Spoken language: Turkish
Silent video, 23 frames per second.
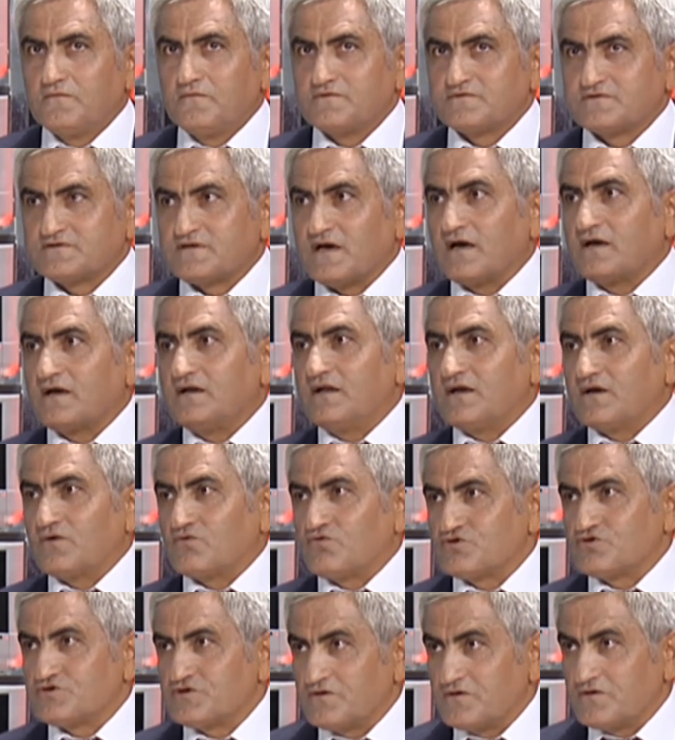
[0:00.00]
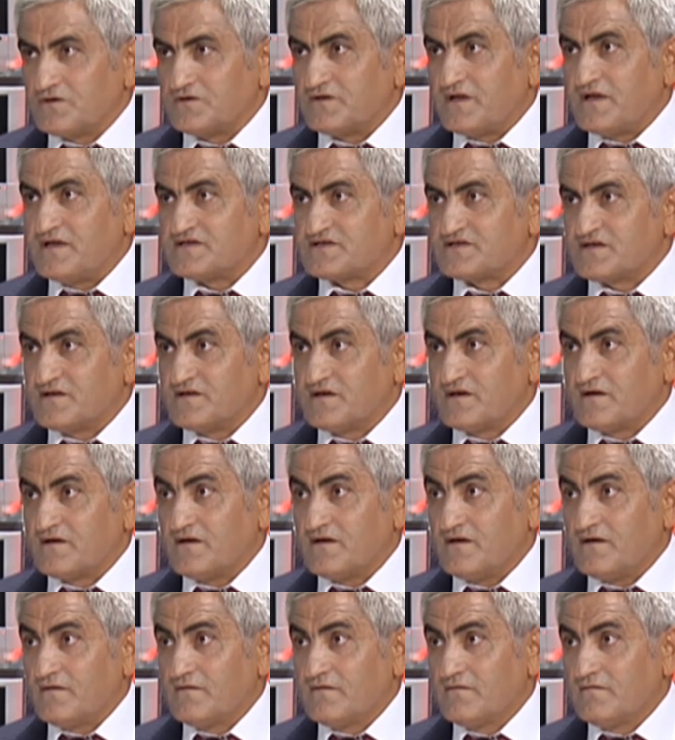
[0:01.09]
sahillere koşarlar, deniz
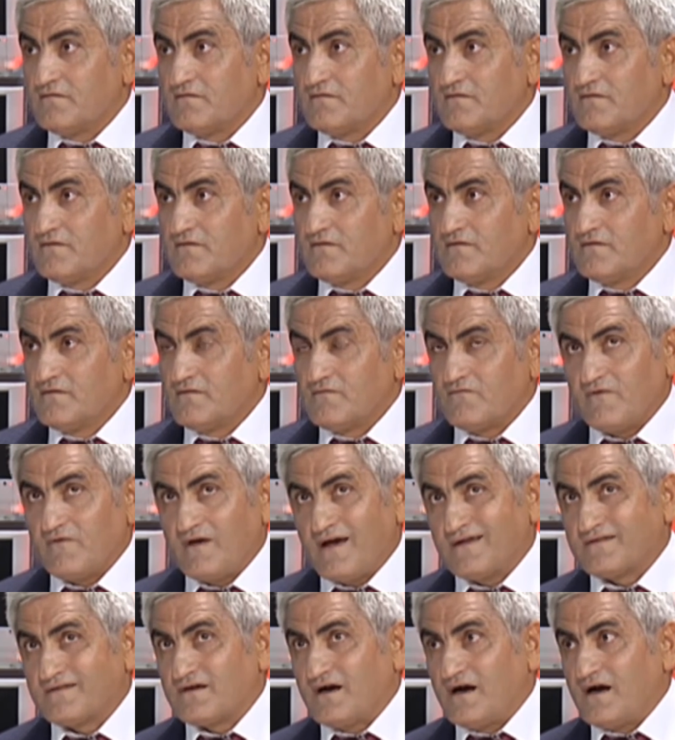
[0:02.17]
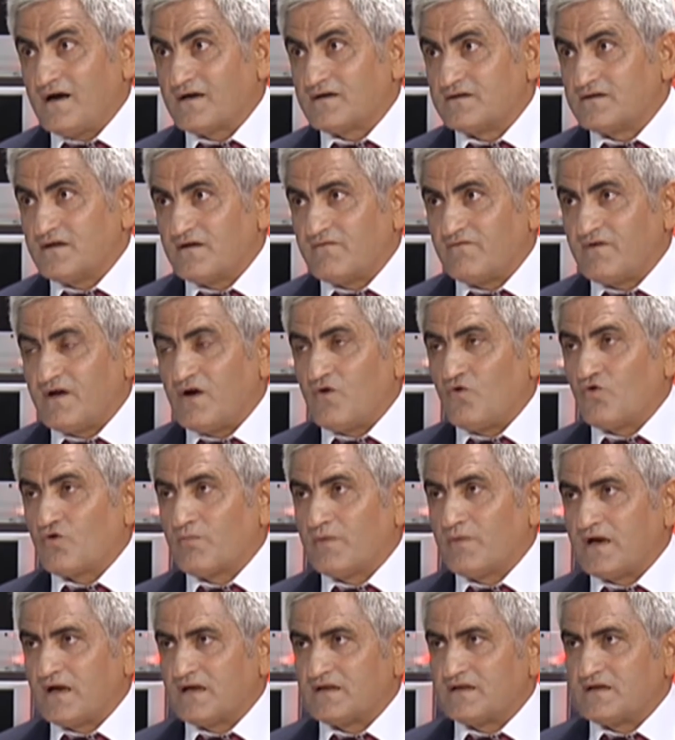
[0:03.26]
kenarına. Evet. Veya dağa gider veya
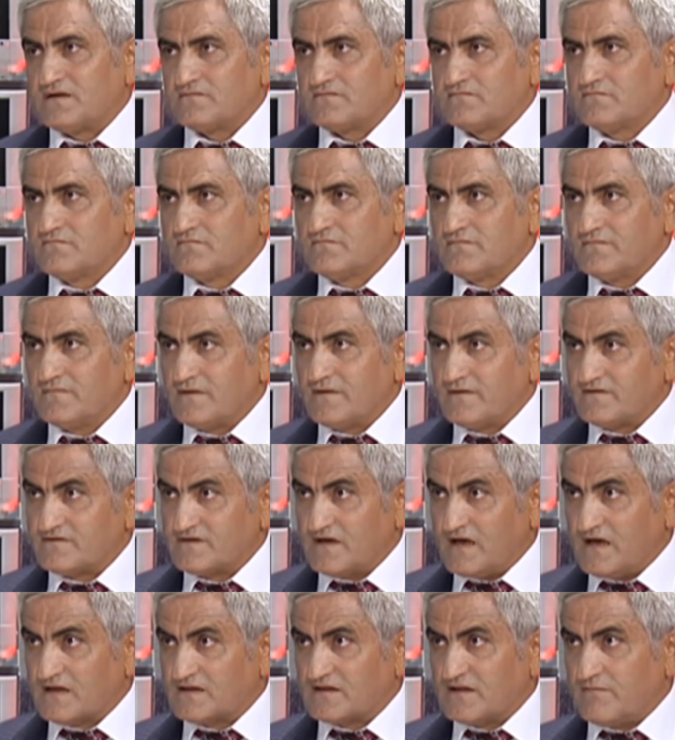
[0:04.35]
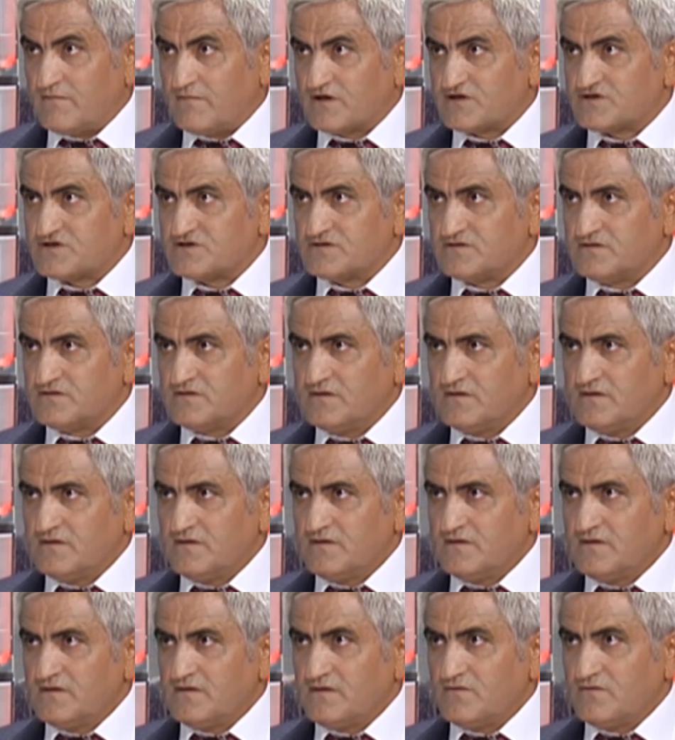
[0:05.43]
ormana gider. Rahatlamak için.
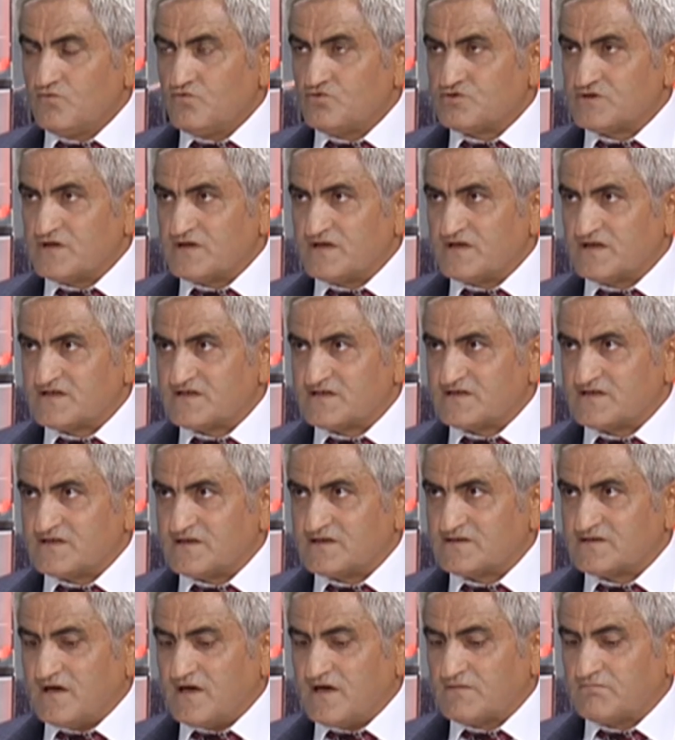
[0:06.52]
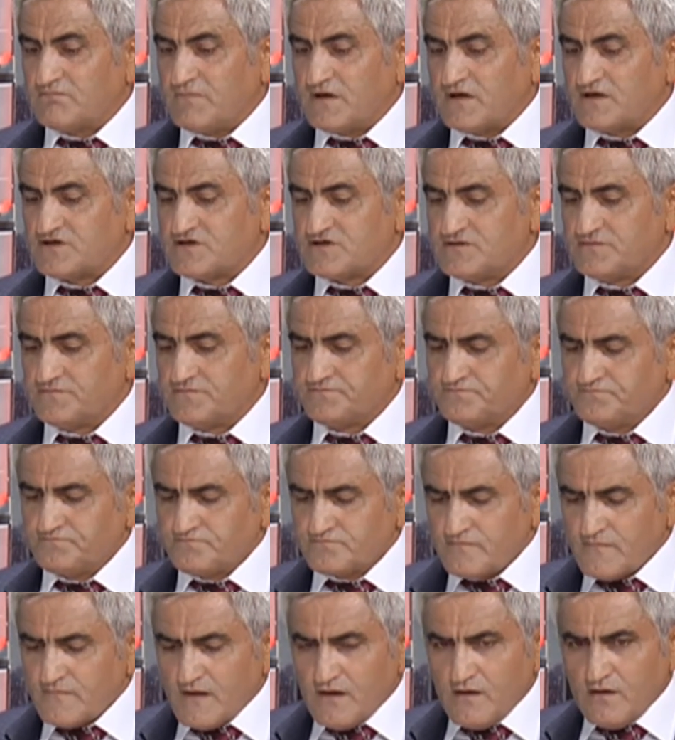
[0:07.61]
Üzerindeki stresi atmak için.
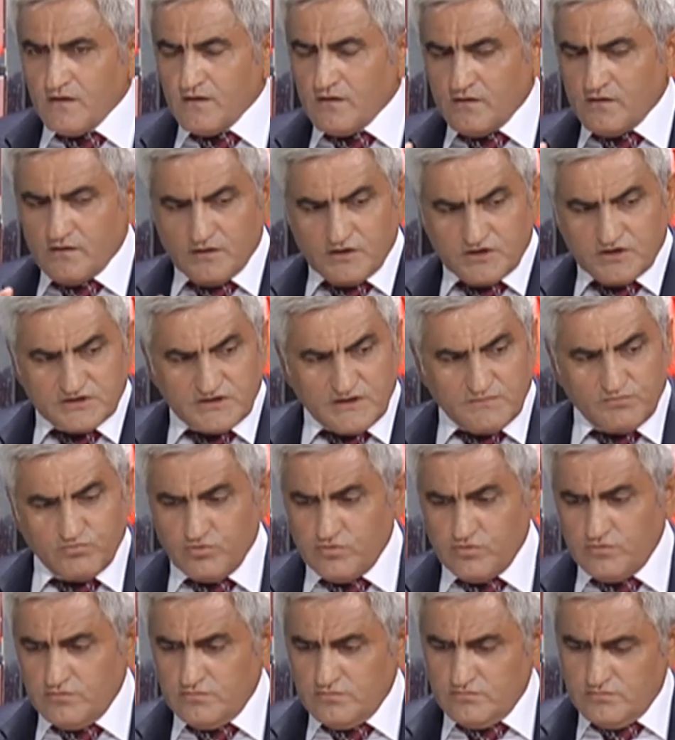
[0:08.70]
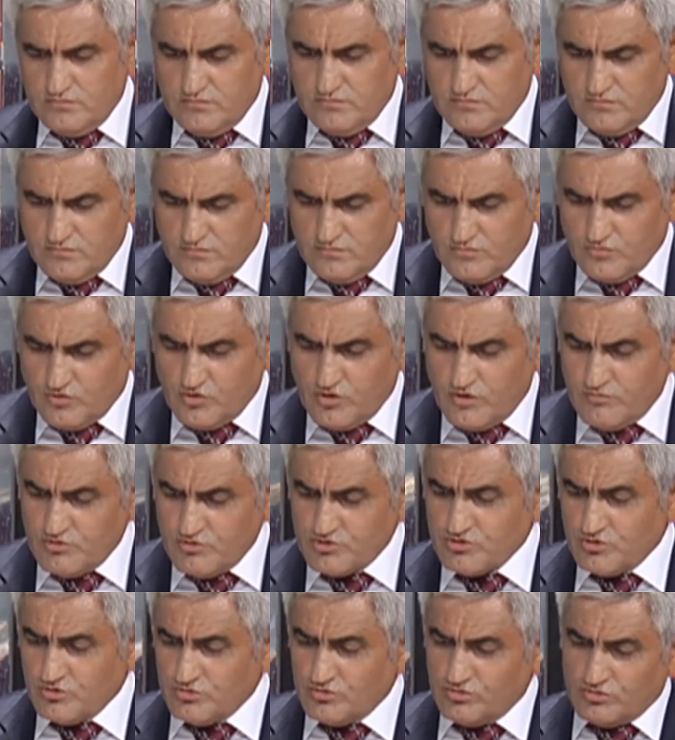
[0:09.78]
İşte bu
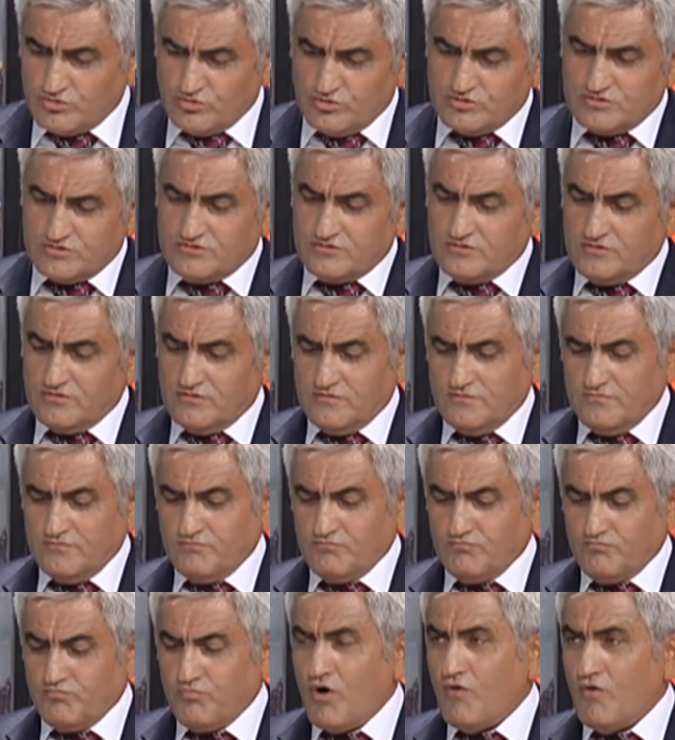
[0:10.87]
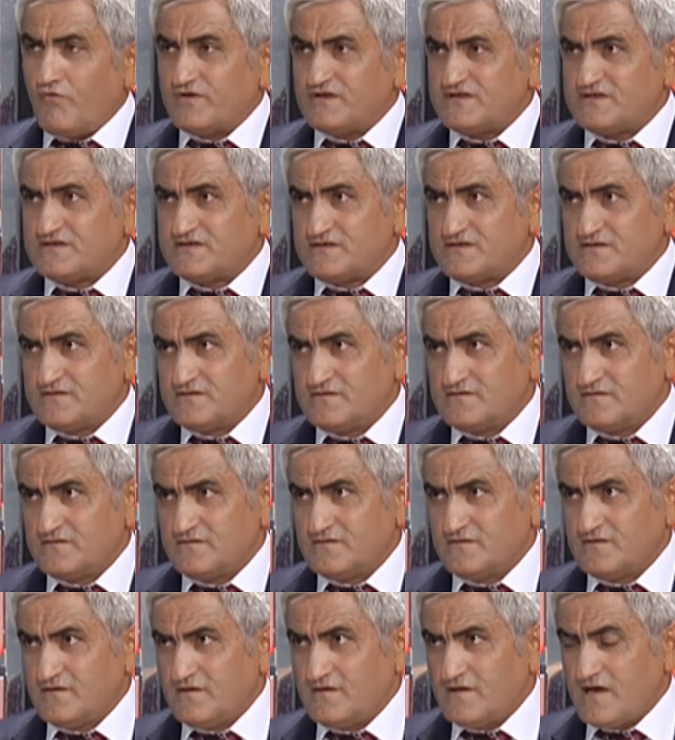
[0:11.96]
görmüş olduğunuz Bovis
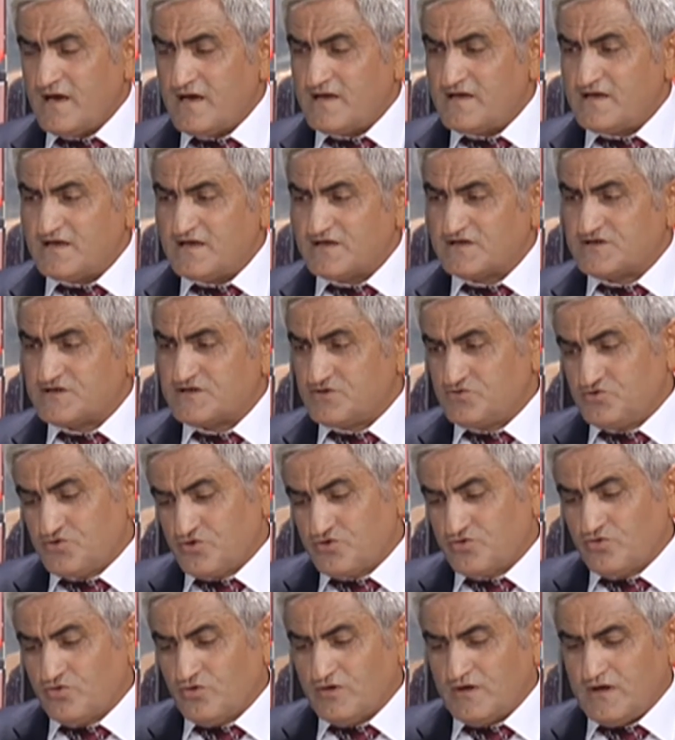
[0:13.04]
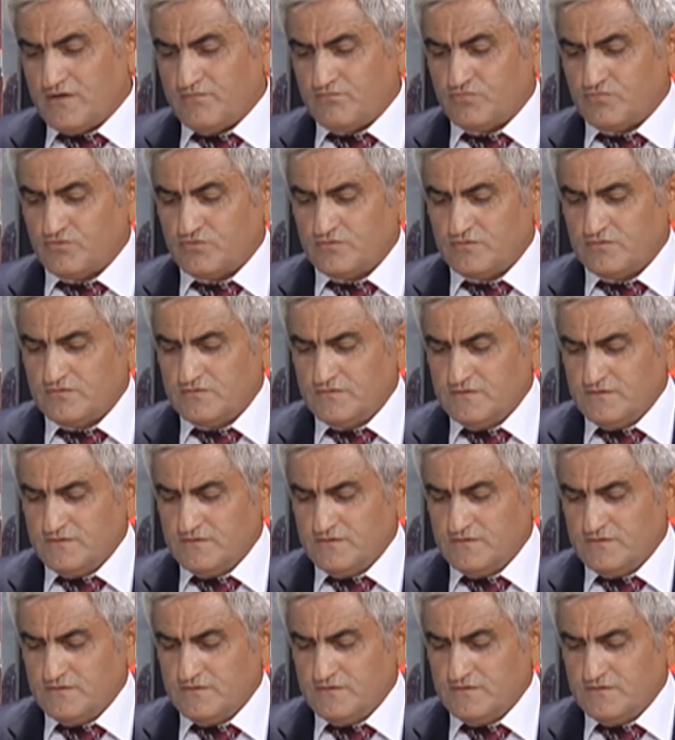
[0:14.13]
enerjisi yüklü olan bu